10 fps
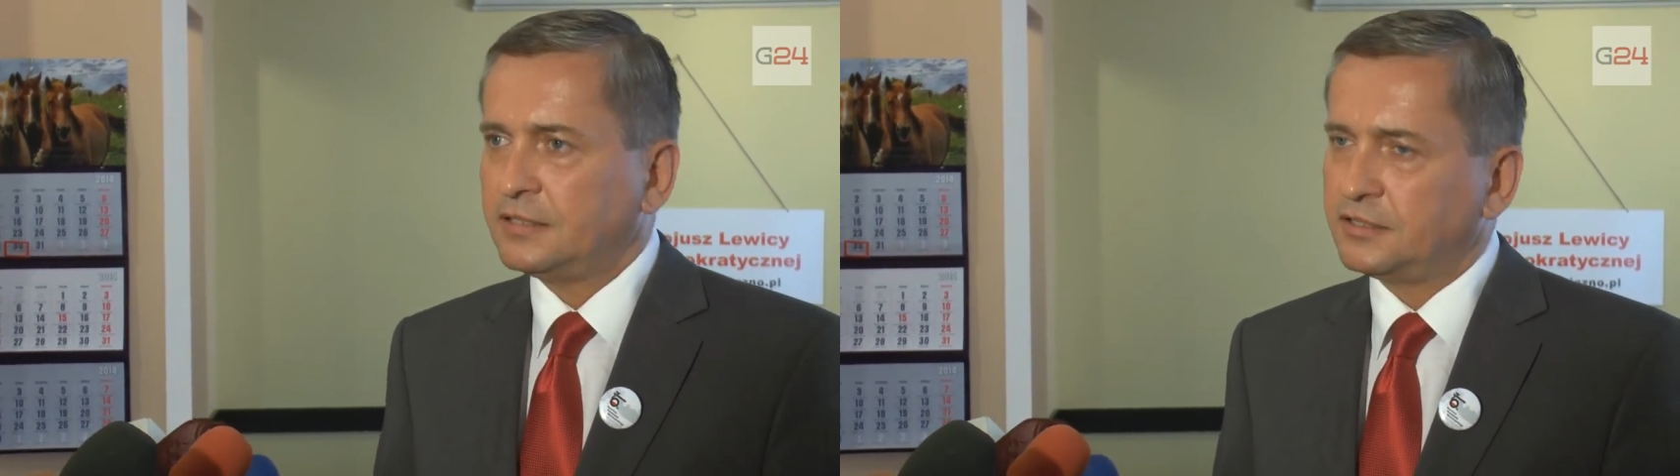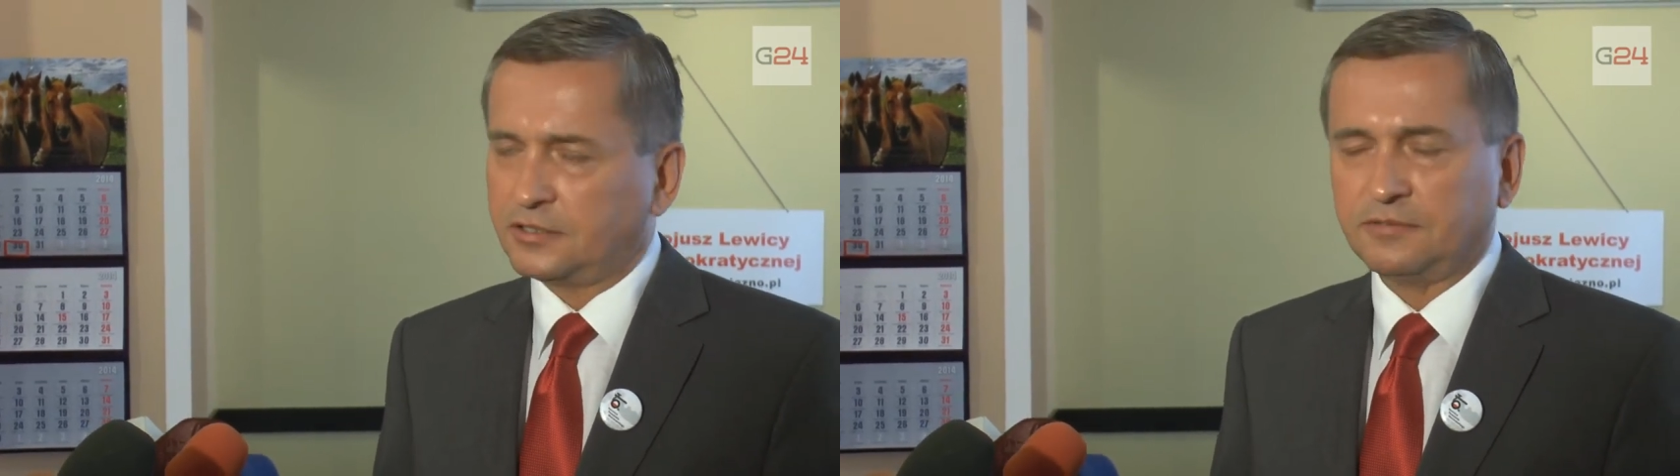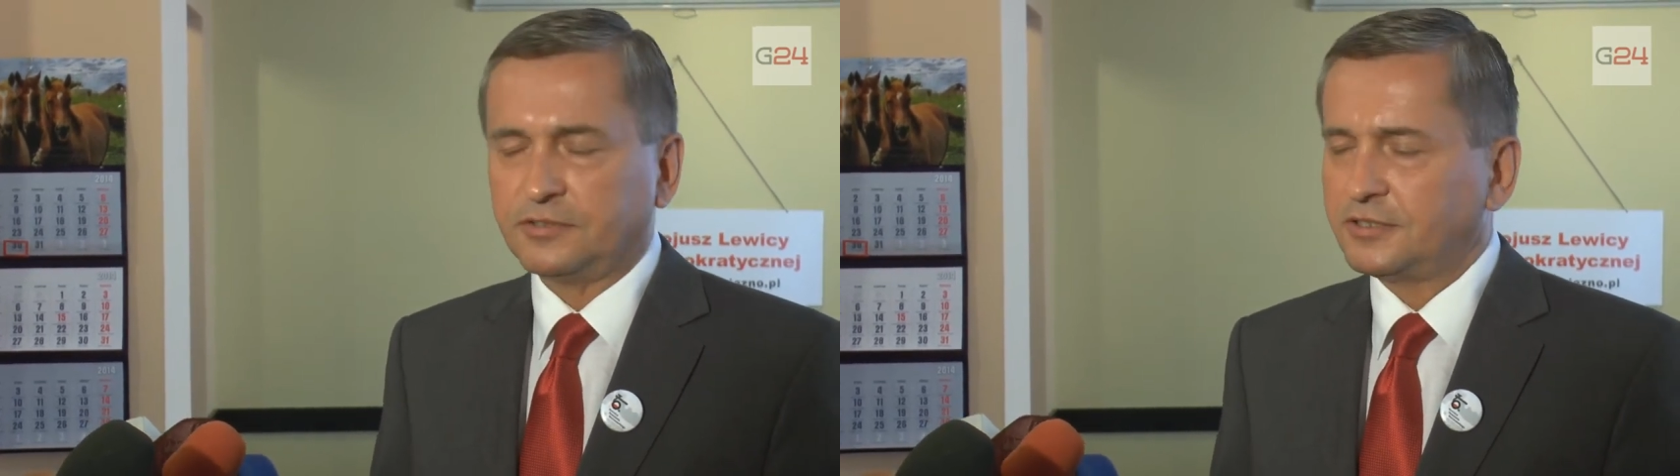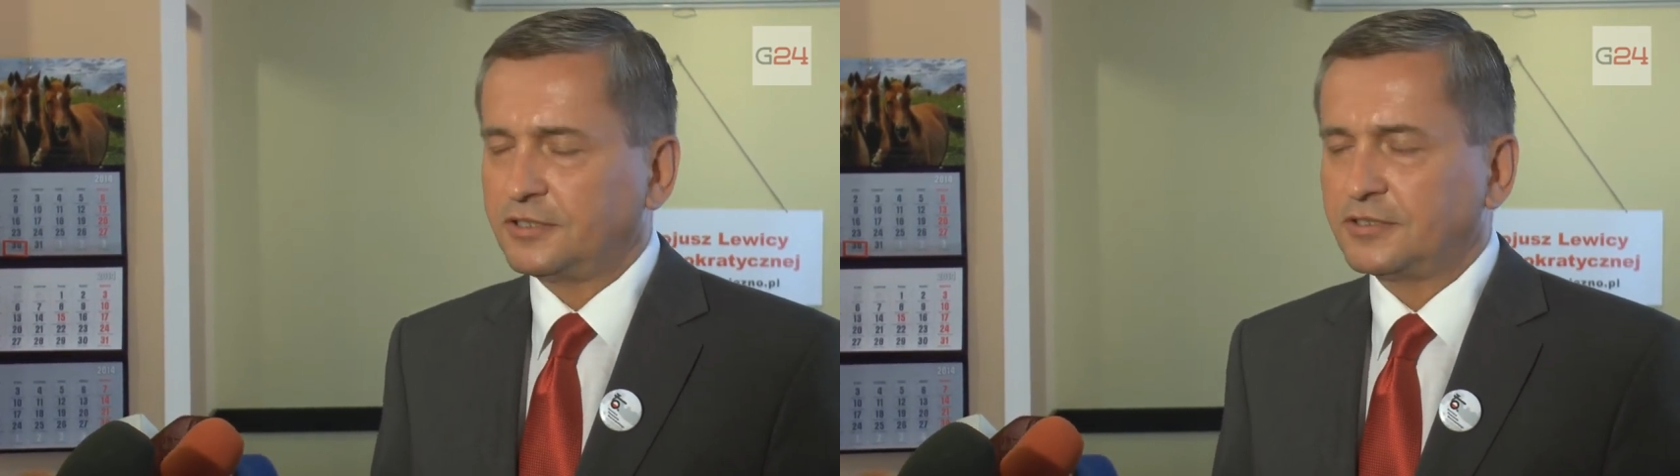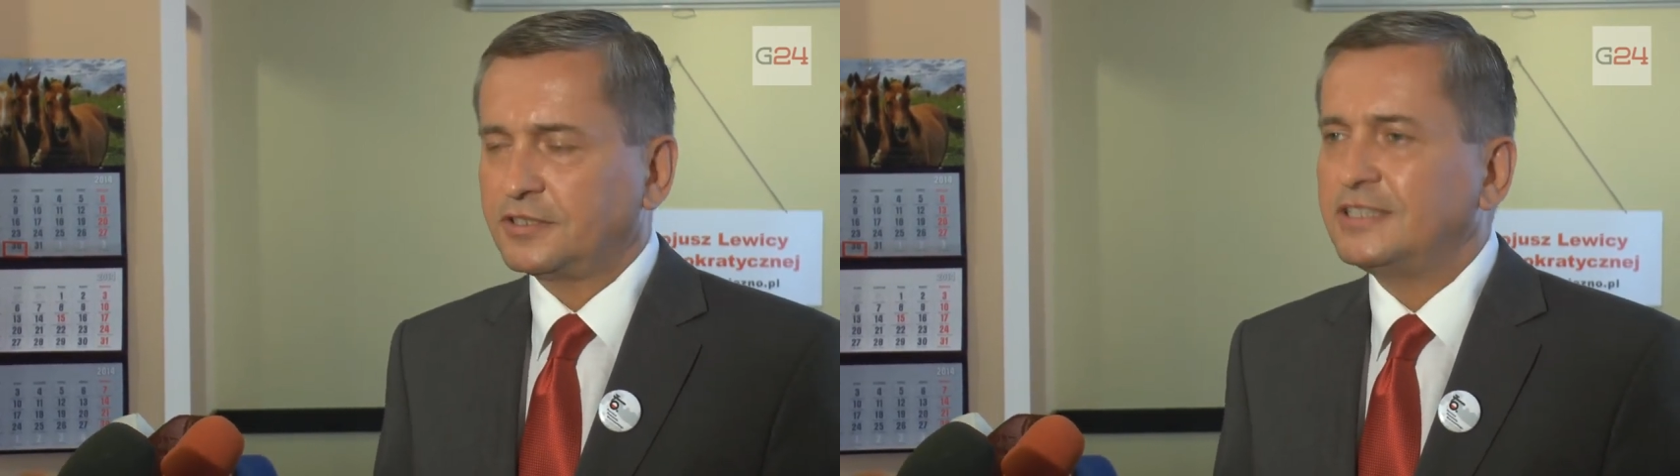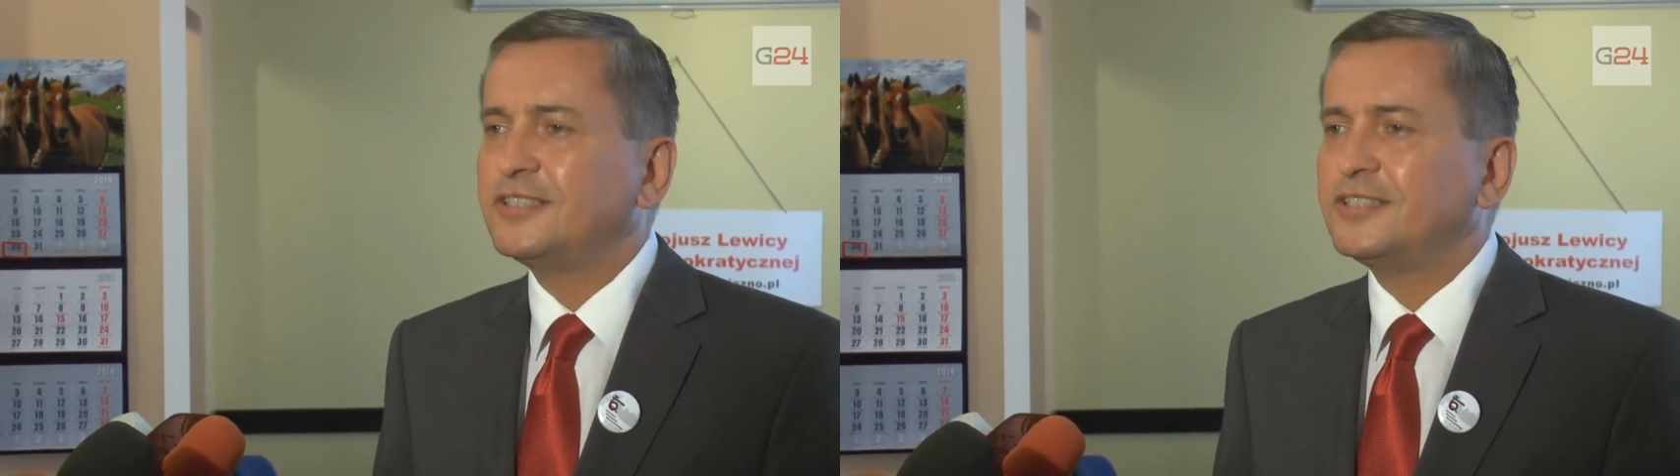Krzysztof Ostrowski